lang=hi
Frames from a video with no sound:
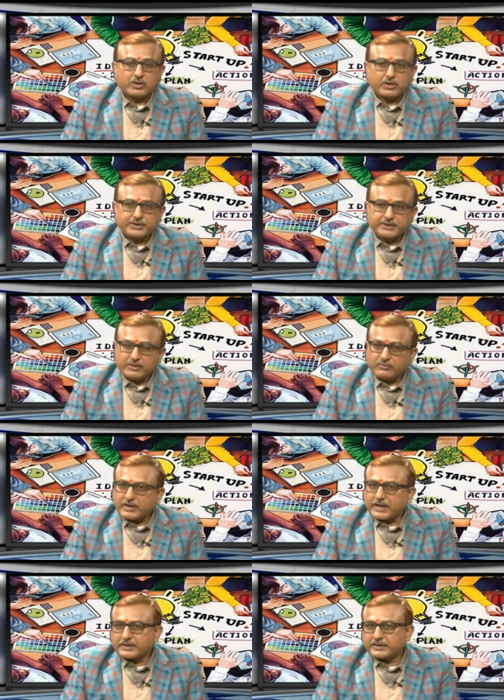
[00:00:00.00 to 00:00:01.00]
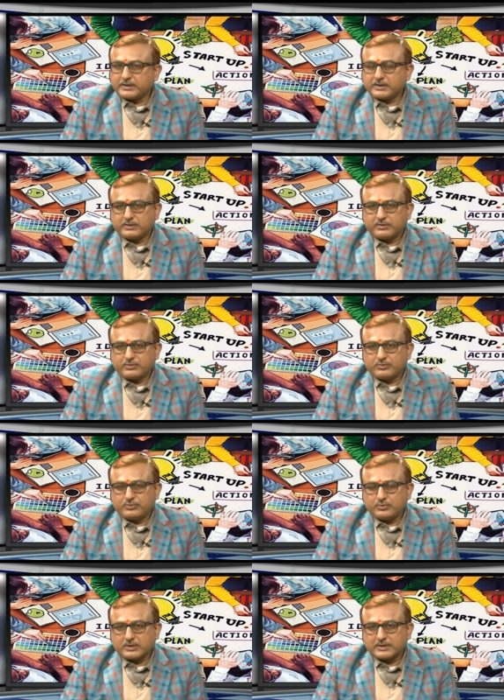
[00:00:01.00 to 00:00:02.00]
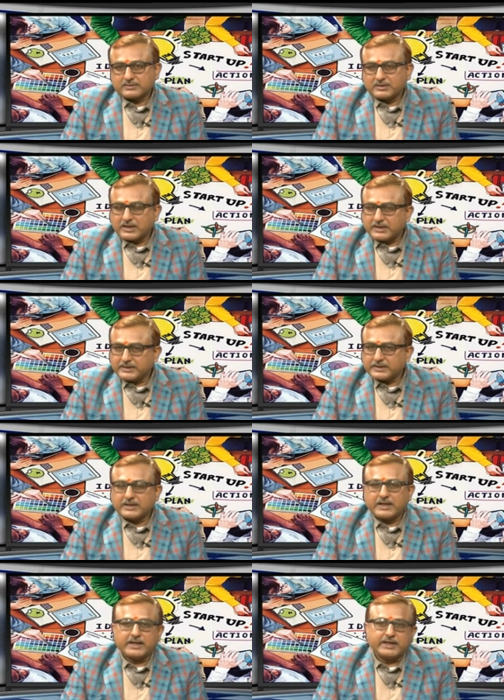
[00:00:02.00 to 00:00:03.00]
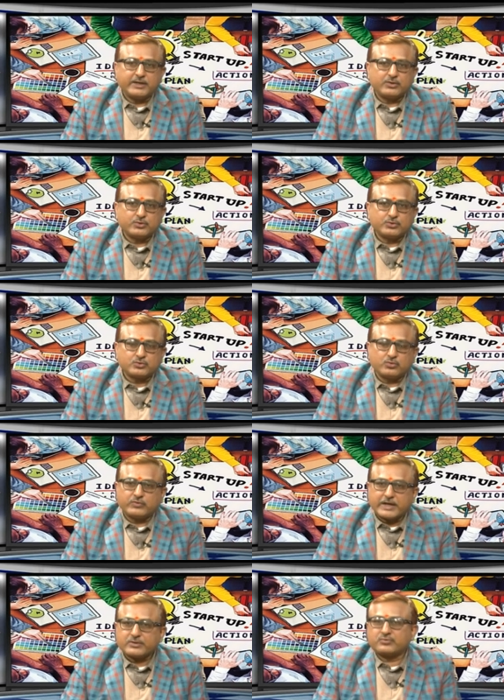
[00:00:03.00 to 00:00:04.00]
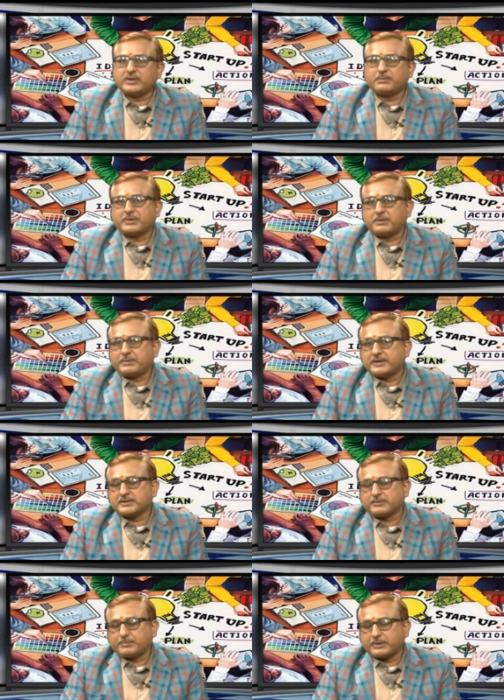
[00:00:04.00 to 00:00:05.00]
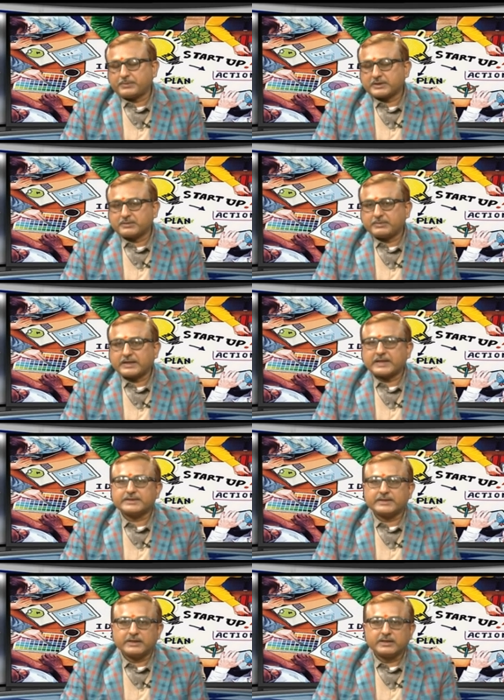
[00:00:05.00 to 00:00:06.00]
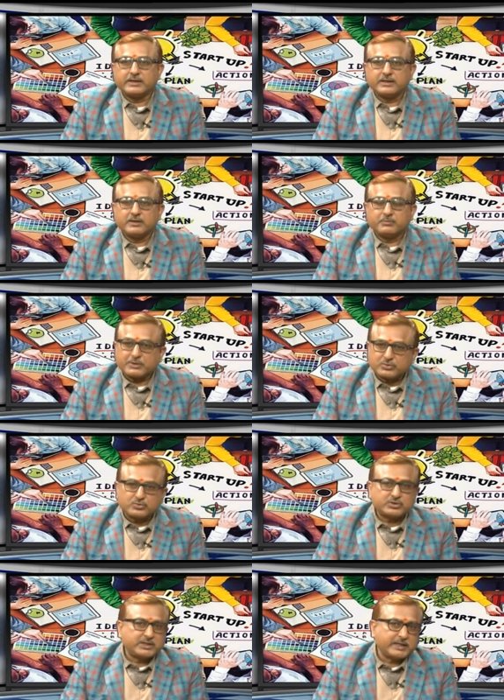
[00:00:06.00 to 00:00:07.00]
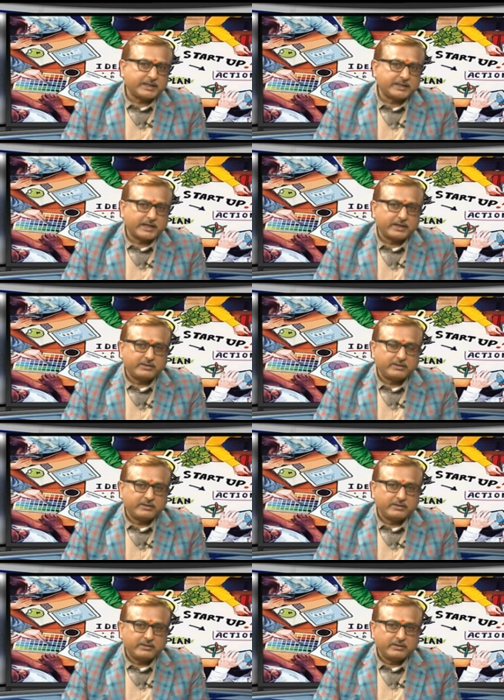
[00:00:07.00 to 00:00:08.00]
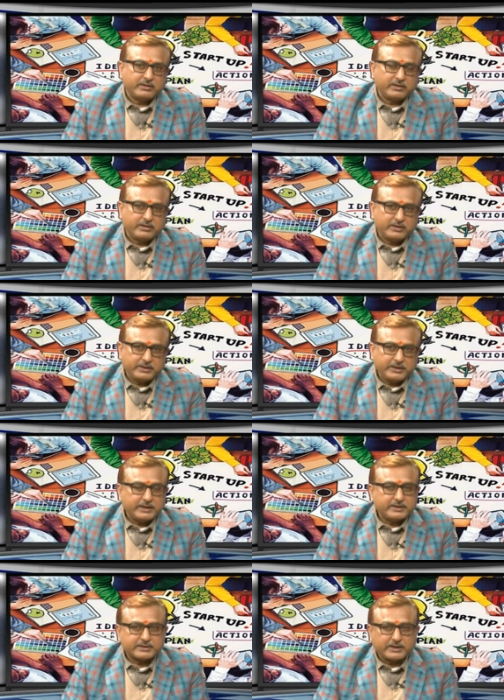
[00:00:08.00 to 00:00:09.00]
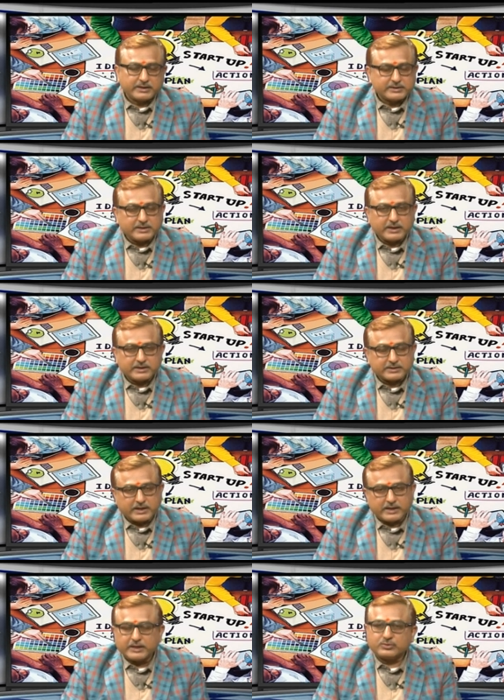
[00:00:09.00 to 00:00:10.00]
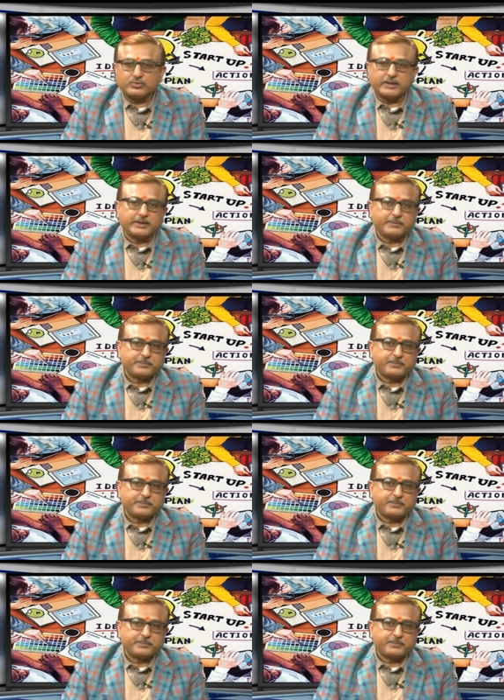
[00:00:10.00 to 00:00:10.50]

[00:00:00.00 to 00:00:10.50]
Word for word: और ये वाक्य जो स्थानीयता है उसको वैश्विक परिपेक्ष परिप्रेक्ष्य में कैसे प्रस्तुत किया जाए ये इसका इसकी इसका हेतु है